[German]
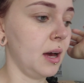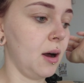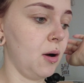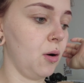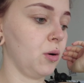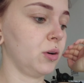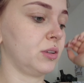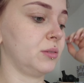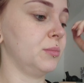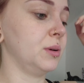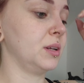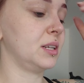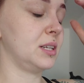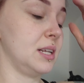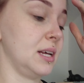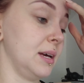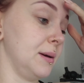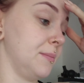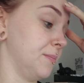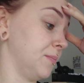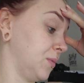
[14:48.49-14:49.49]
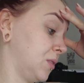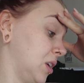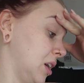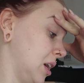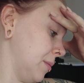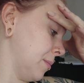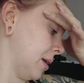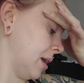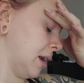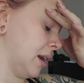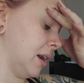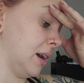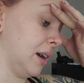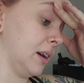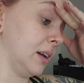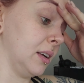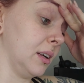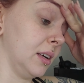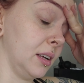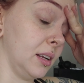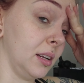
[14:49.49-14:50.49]
auch mit dem
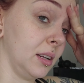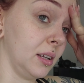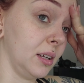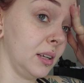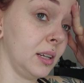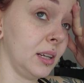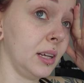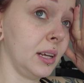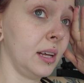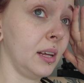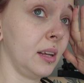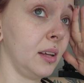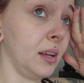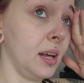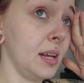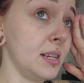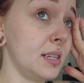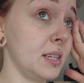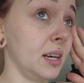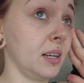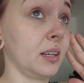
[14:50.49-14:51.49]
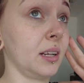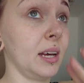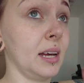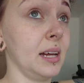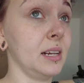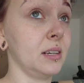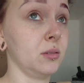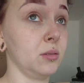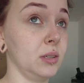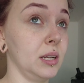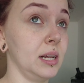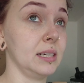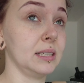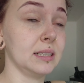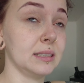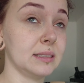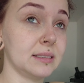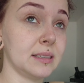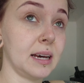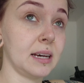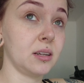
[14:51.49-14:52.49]
Thema äh, Elterngeld und
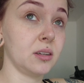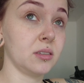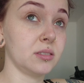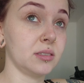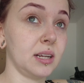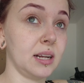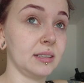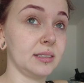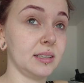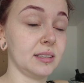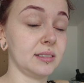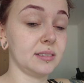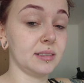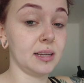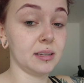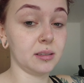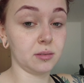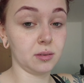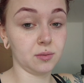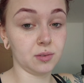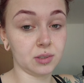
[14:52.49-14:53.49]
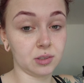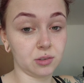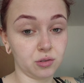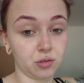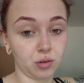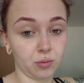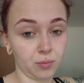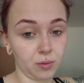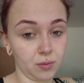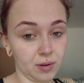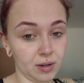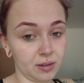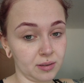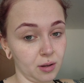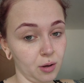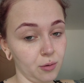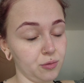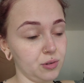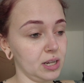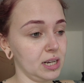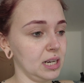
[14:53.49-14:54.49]
Elternzeit auseinandersetzen. Also wir wissen schon, wie wir das
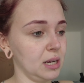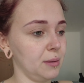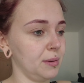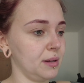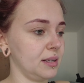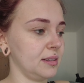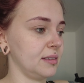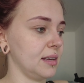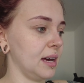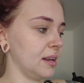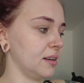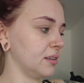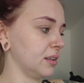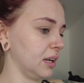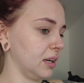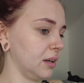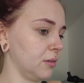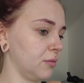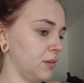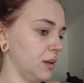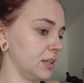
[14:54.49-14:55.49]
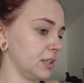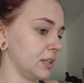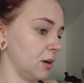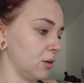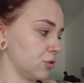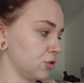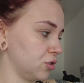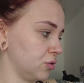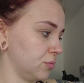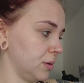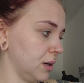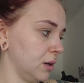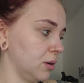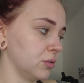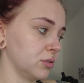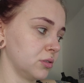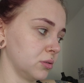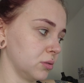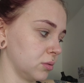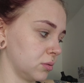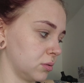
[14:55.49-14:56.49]
aufteilen, aber diese Anträge vielleicht auch schon mal
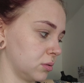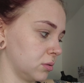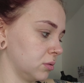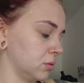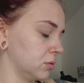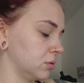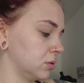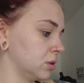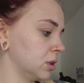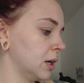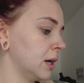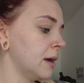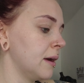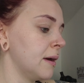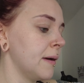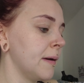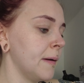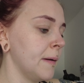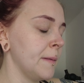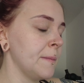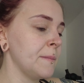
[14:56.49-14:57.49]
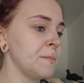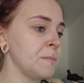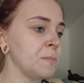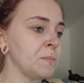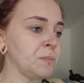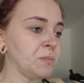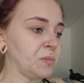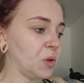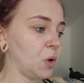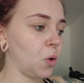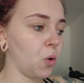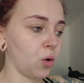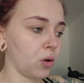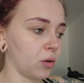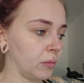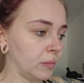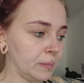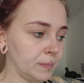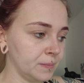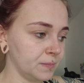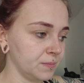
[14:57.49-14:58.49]
ausdrucken und
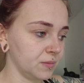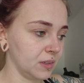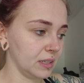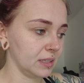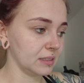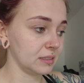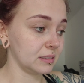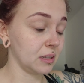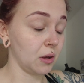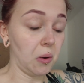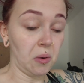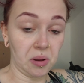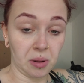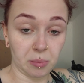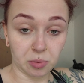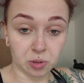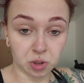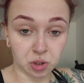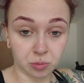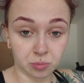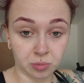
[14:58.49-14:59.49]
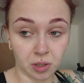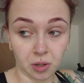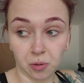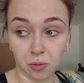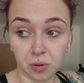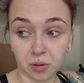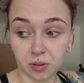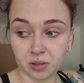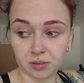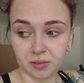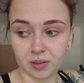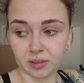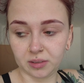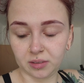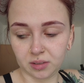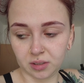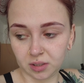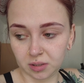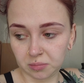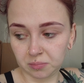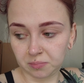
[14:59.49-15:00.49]
gucken, weil das dauert ja bestimmt auch. Ich weiß
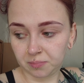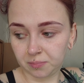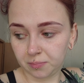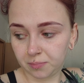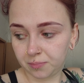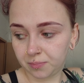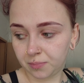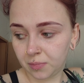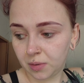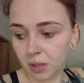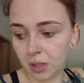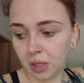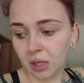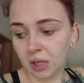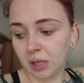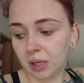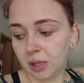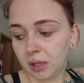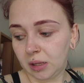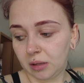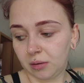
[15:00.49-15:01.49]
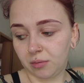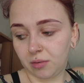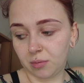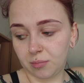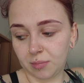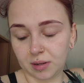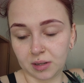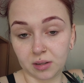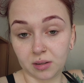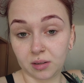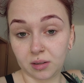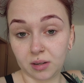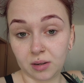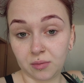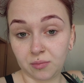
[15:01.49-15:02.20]
nicht, wie man,